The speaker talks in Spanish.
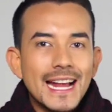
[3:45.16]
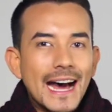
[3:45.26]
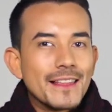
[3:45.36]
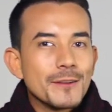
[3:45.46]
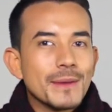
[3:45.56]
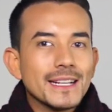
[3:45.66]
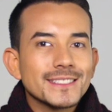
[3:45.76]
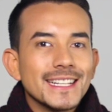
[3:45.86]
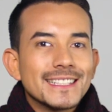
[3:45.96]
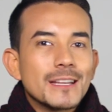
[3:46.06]

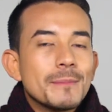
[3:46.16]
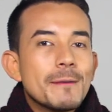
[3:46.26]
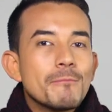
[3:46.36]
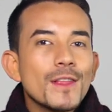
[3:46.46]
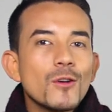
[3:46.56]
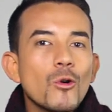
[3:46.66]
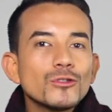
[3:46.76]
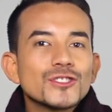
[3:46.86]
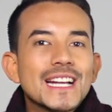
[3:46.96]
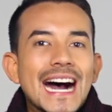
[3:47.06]
Además, también pueden
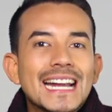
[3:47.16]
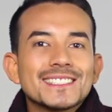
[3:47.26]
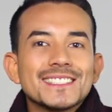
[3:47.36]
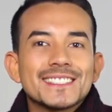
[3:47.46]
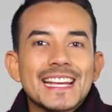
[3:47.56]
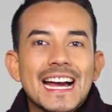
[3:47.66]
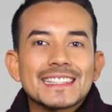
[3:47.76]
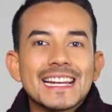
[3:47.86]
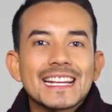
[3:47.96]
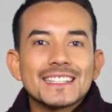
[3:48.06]
juzgar si se
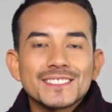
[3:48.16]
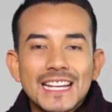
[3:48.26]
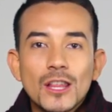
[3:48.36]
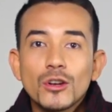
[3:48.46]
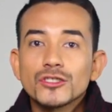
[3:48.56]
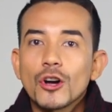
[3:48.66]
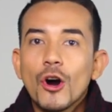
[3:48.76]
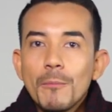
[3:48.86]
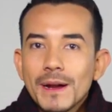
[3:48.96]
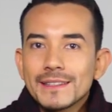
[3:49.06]
han alcanzado los
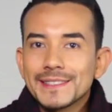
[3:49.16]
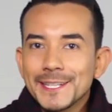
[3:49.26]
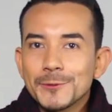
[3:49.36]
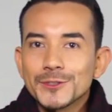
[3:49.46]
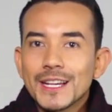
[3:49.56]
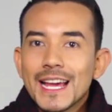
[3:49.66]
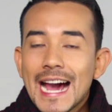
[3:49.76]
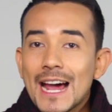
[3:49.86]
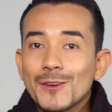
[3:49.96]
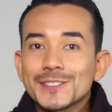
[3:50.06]
objetivos
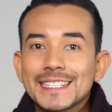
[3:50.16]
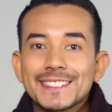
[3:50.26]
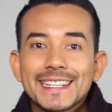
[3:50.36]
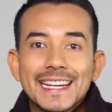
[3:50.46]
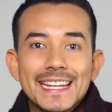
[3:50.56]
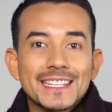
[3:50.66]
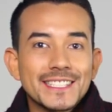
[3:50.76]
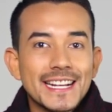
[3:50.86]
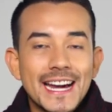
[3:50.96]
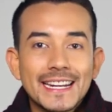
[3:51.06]
a los que se quería
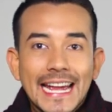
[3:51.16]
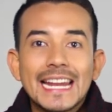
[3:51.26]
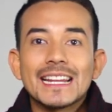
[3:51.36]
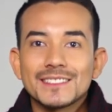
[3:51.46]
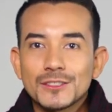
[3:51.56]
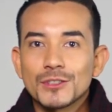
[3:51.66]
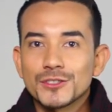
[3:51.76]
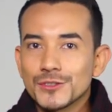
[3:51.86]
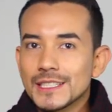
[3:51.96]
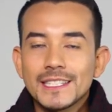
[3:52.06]
llegar en la
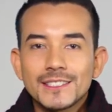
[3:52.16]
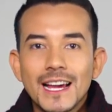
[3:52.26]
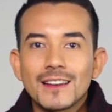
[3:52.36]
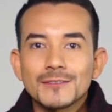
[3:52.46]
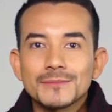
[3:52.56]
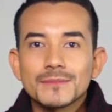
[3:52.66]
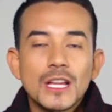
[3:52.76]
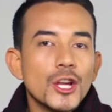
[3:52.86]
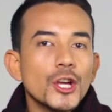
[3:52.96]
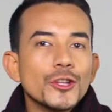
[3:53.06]
situación inicial
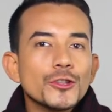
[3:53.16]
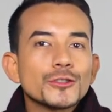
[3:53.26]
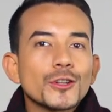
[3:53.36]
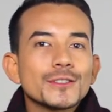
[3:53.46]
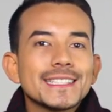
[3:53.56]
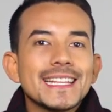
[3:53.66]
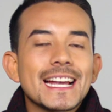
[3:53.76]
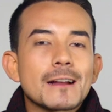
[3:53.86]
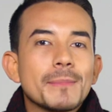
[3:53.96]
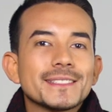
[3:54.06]
no solo tienen
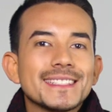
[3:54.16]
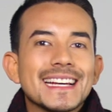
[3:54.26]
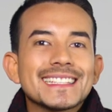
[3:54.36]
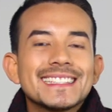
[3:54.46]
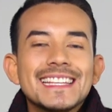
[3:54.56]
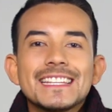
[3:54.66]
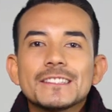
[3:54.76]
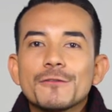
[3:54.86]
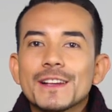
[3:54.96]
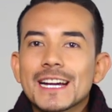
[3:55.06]
la capacidad de
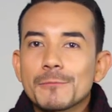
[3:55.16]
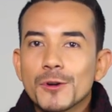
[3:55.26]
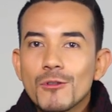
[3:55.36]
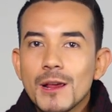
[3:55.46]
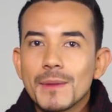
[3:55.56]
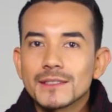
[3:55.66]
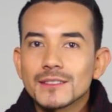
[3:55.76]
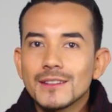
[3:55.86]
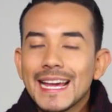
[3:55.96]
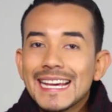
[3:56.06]
identificar
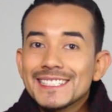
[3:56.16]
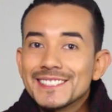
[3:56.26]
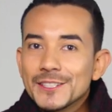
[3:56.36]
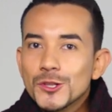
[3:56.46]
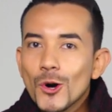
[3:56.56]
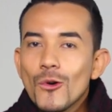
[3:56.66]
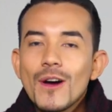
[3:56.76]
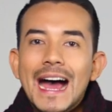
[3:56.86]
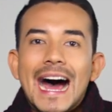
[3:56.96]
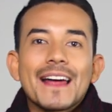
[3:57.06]
problemas, sino
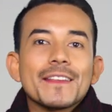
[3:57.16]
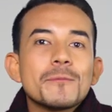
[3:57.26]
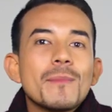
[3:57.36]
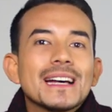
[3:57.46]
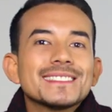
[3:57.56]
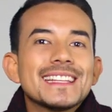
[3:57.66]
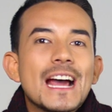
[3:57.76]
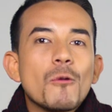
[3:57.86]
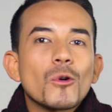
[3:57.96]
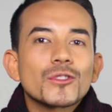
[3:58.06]
además de
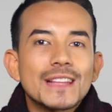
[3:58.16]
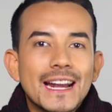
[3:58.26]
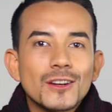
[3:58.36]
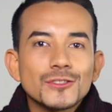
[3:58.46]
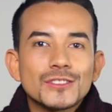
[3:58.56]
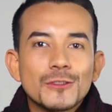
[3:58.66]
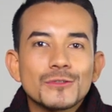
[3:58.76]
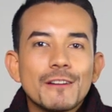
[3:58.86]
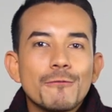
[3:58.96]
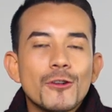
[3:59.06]
abordarlos de
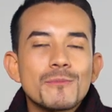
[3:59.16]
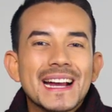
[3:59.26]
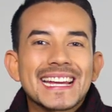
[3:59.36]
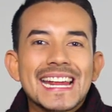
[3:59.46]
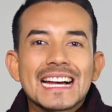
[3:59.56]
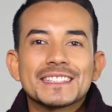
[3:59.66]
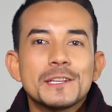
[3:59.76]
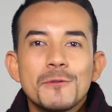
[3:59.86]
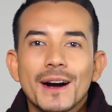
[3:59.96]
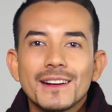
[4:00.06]
una forma
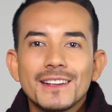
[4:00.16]
creativa,